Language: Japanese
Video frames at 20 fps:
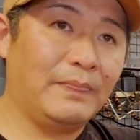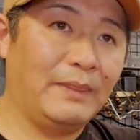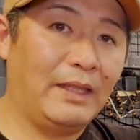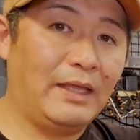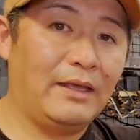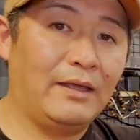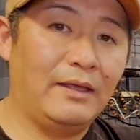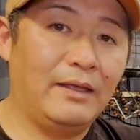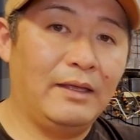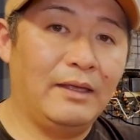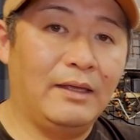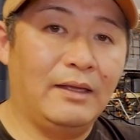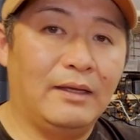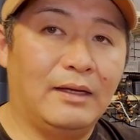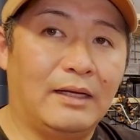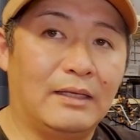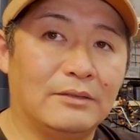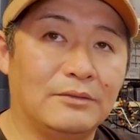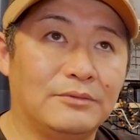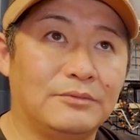で
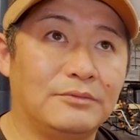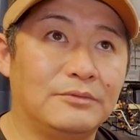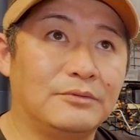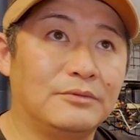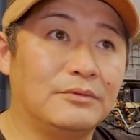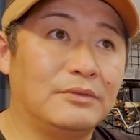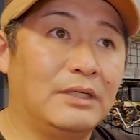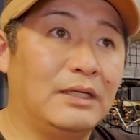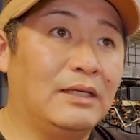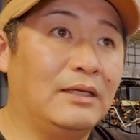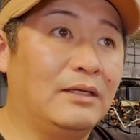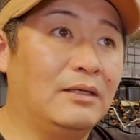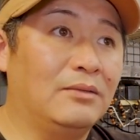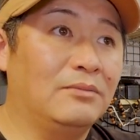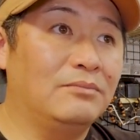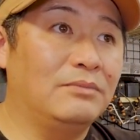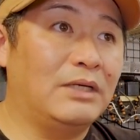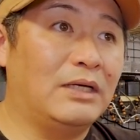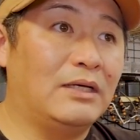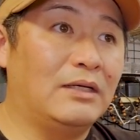あのー、
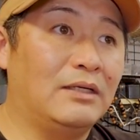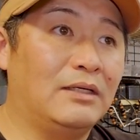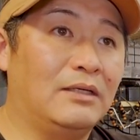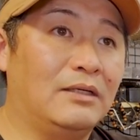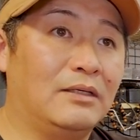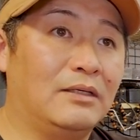まあ